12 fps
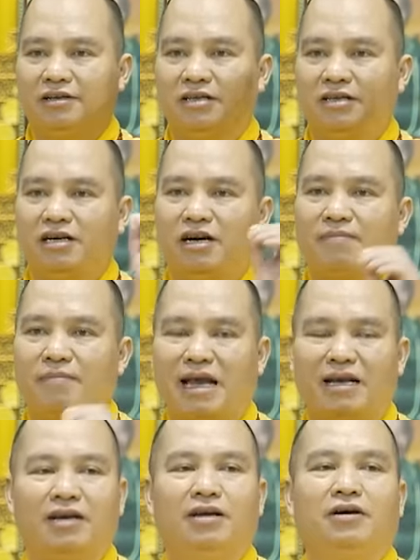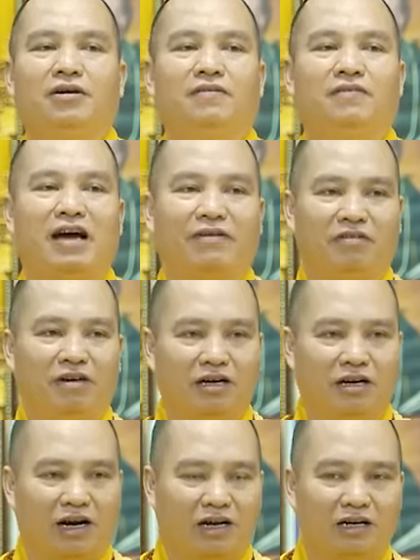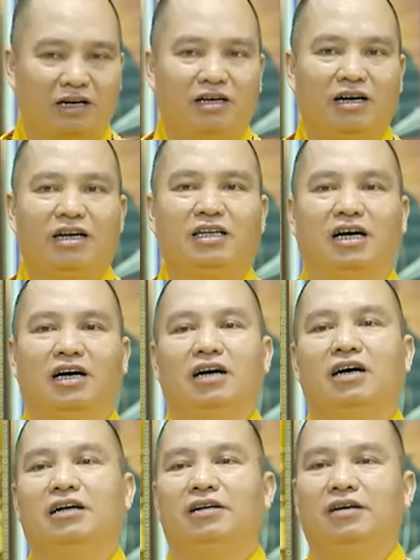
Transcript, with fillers: trước mắt và vừa đứt hơi thở